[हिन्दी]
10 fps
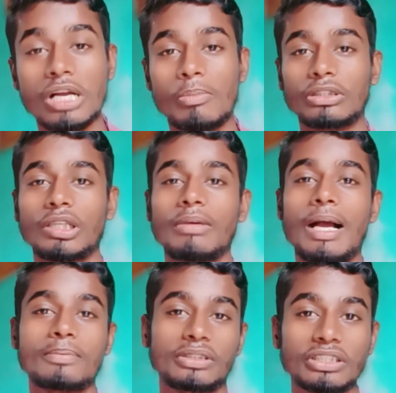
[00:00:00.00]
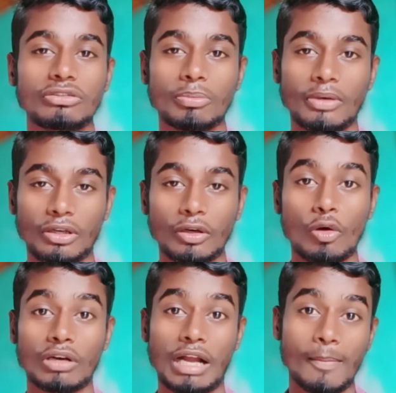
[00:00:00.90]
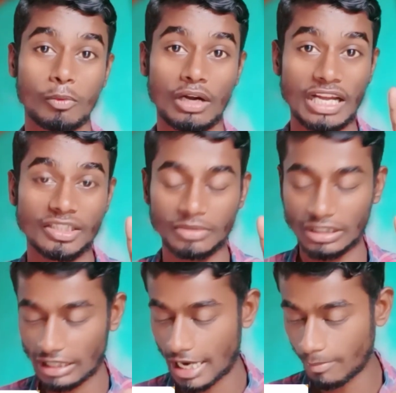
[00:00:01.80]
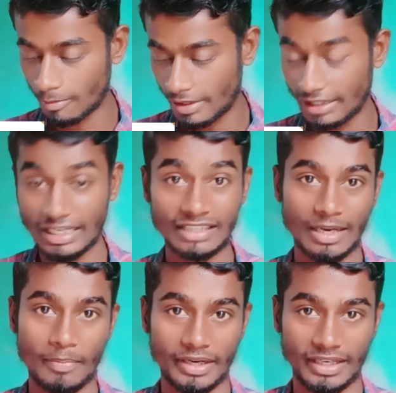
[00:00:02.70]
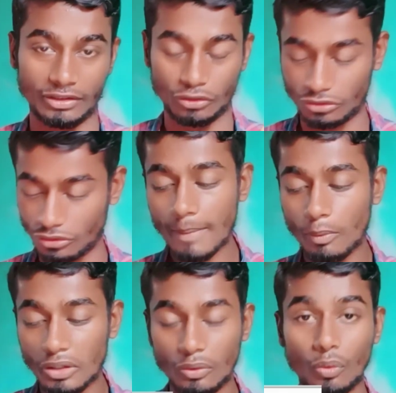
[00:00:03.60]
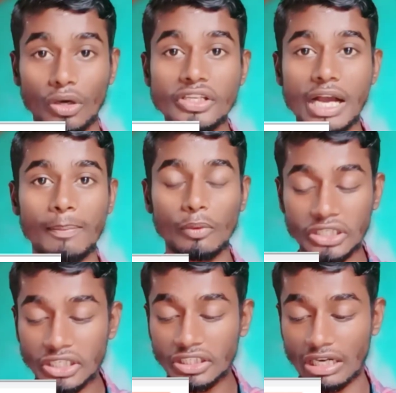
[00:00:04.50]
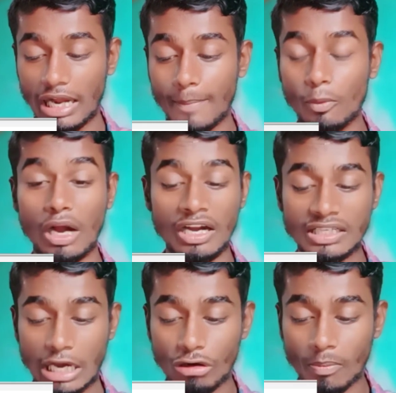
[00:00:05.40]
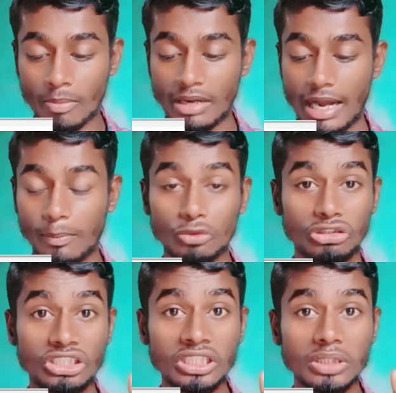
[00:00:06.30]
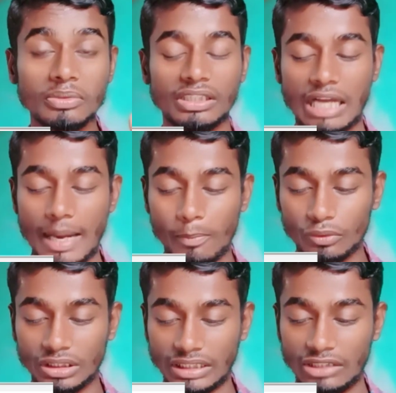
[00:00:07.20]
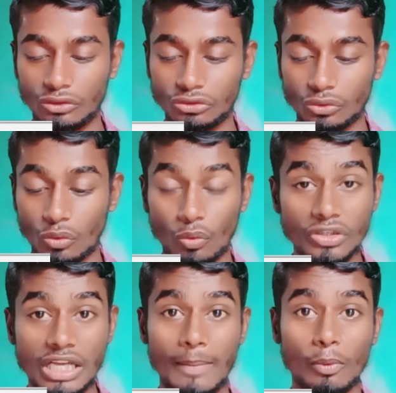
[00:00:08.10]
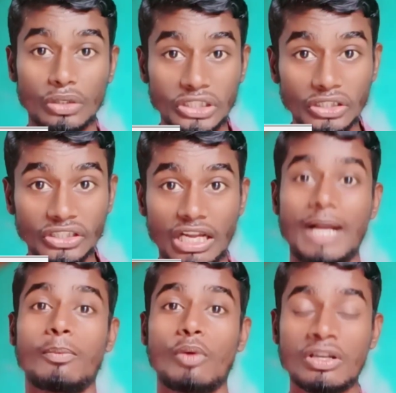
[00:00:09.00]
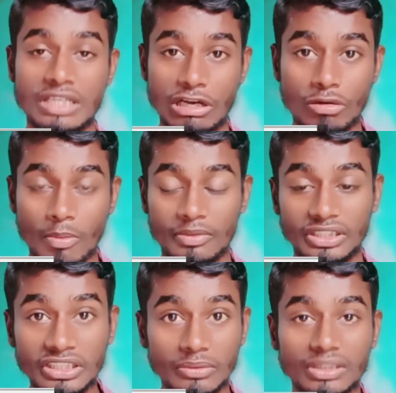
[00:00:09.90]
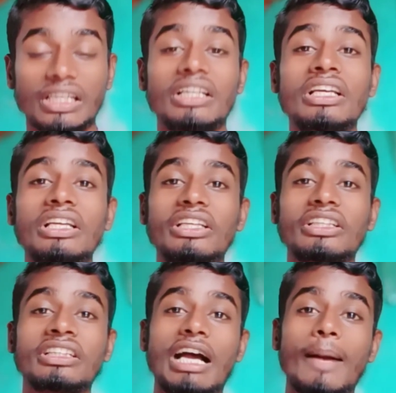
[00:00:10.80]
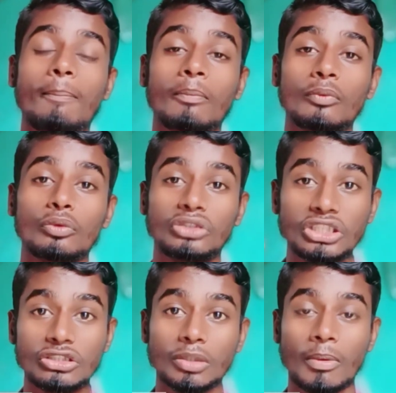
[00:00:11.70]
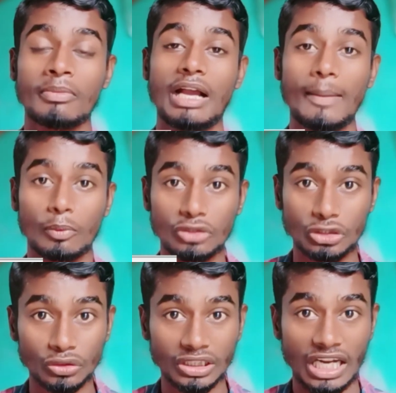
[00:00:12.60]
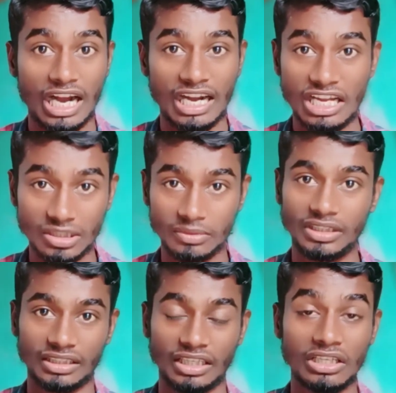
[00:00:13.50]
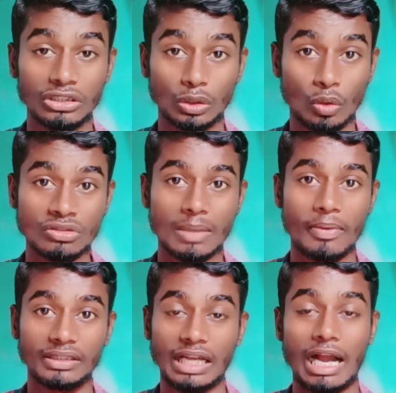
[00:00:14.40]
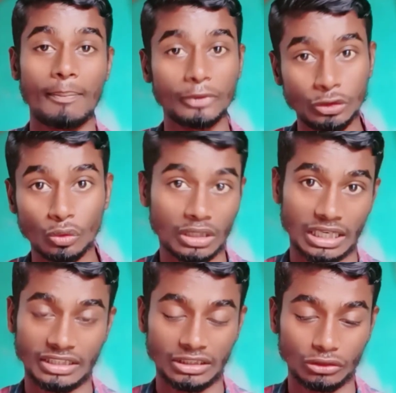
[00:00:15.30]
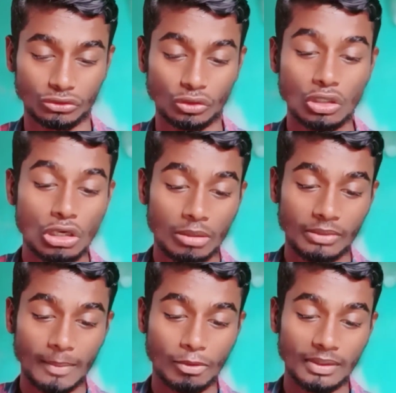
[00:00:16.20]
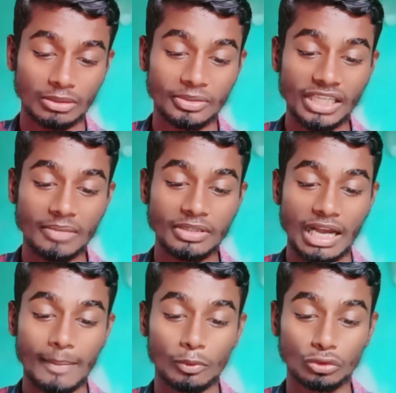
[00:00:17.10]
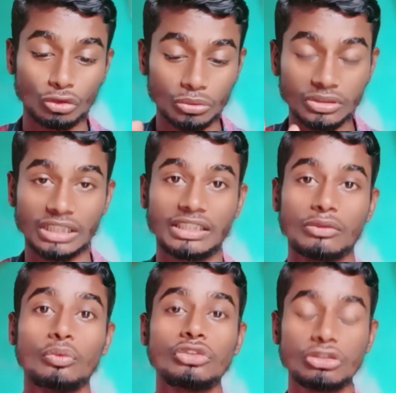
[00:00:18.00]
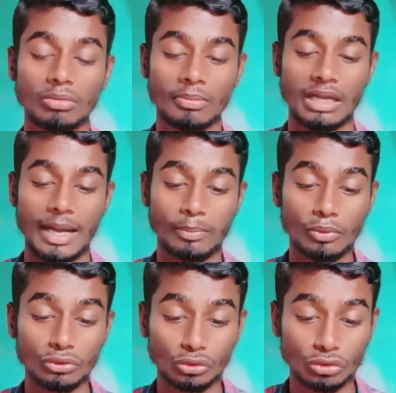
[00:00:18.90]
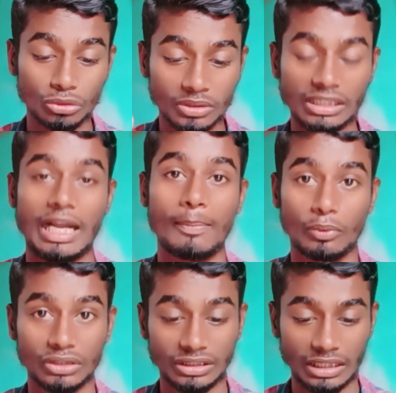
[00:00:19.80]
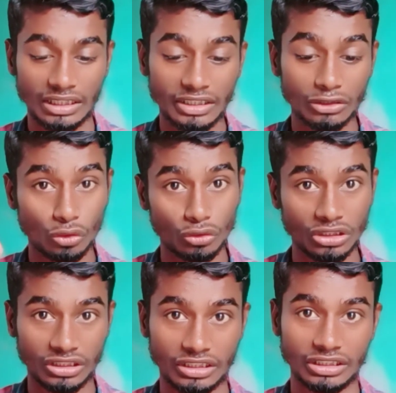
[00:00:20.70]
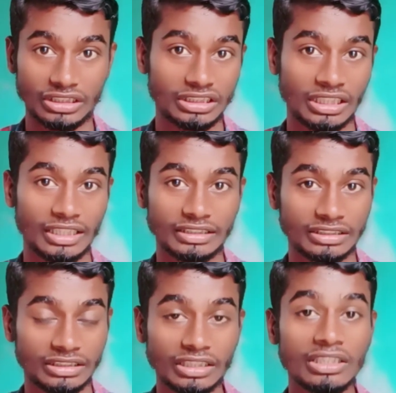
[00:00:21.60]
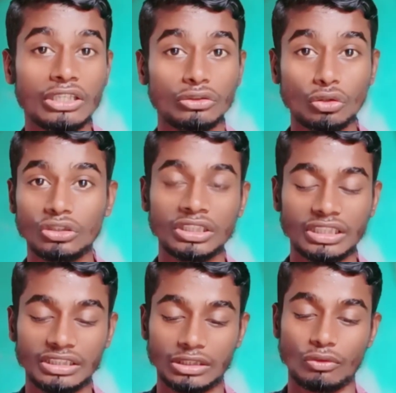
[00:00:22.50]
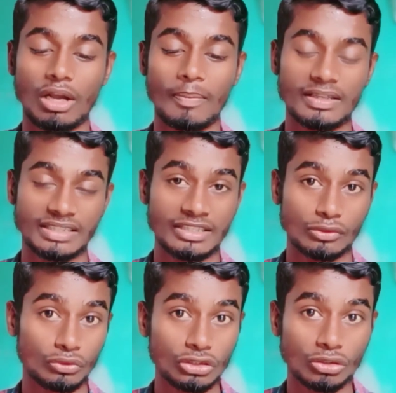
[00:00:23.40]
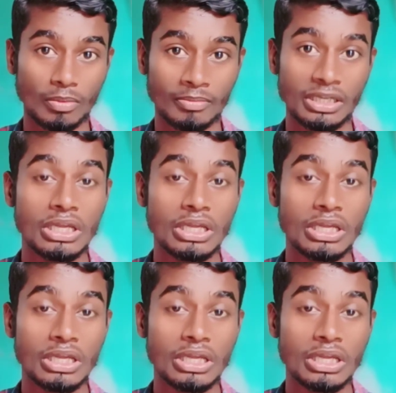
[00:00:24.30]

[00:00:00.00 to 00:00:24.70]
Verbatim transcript: मतलब आपसे तीस रुपये लगेगा और आपको अढ़ाई जी डाटा आपको मिलेगा डाटा पैक है दोस्तों वही आपको एयरटेल आपको अंठावन रुपये में आपको तीन जी डाटा आपको देता है दोस्तों वही आपको एयरटेल आपको अंठावन रुपये में तीन जी डाटा है लेकिन आपको तीस रुपये में आपको जियो दे रहा है अढ़ाई जी डाटा कौन सा फ़ायदा आप जियो कराइए दोस्तों मैं आपको बात वी आई भी आपको दो जी डाटा उनतीस रुपये में आपको दो जी डाटा आपको देता है लेकिन दो दिन के कितना के दिन ले दो दिन के लिए तो आप आसानी से उनतीस रुपये में